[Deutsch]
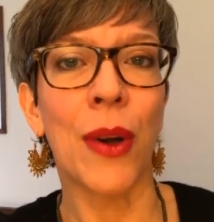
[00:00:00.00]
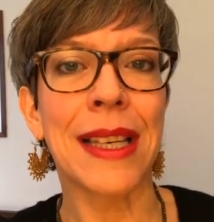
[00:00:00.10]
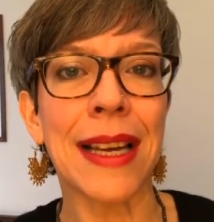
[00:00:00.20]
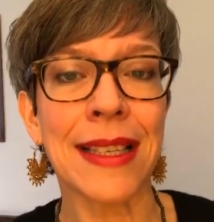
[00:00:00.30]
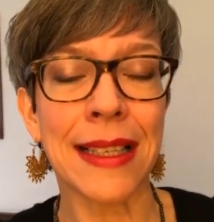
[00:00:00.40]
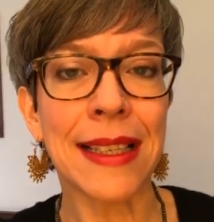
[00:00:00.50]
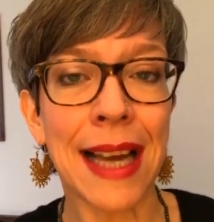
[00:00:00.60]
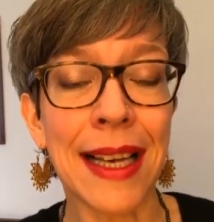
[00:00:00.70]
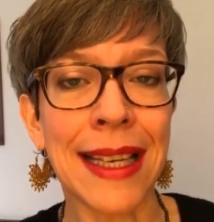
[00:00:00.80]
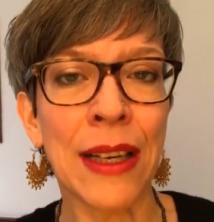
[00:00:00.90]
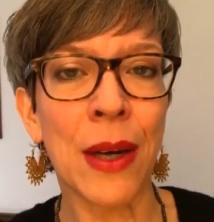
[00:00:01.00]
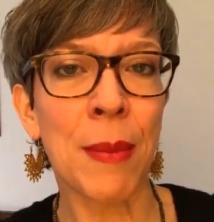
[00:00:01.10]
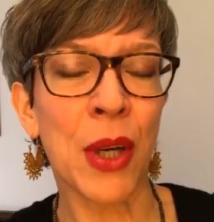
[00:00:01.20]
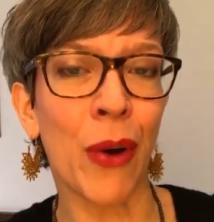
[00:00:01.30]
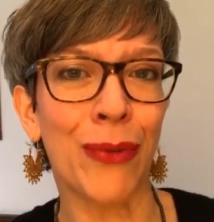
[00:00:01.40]
Und da, sind, da liegen
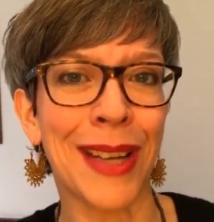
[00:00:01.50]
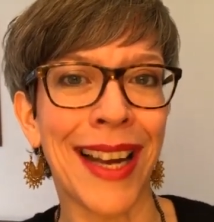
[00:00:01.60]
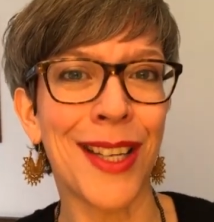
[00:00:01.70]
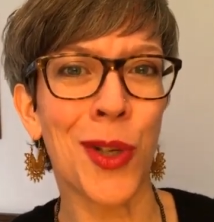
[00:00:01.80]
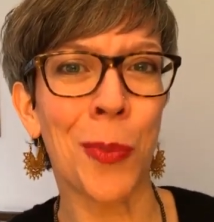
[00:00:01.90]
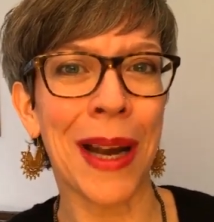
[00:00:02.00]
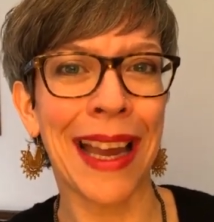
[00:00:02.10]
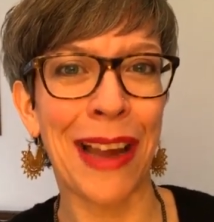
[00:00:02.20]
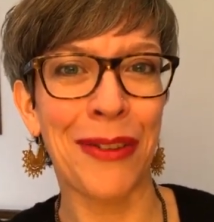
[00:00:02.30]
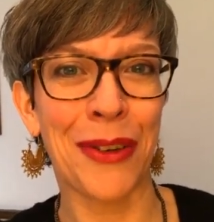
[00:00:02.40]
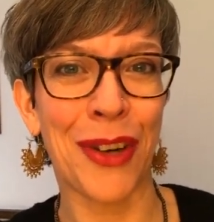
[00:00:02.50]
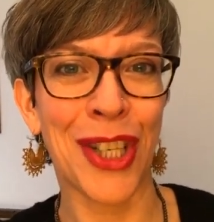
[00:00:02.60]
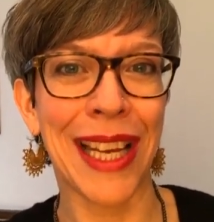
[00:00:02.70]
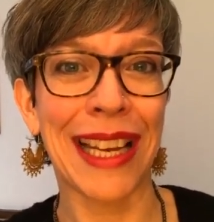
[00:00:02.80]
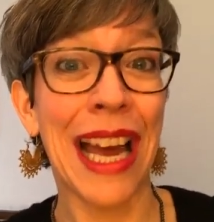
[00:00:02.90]
nämlich oft deine Superkräfte
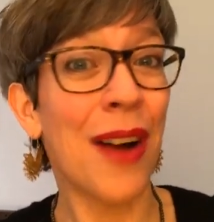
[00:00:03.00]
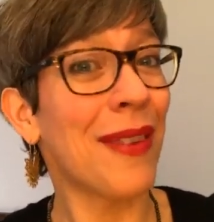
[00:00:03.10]
versteckt,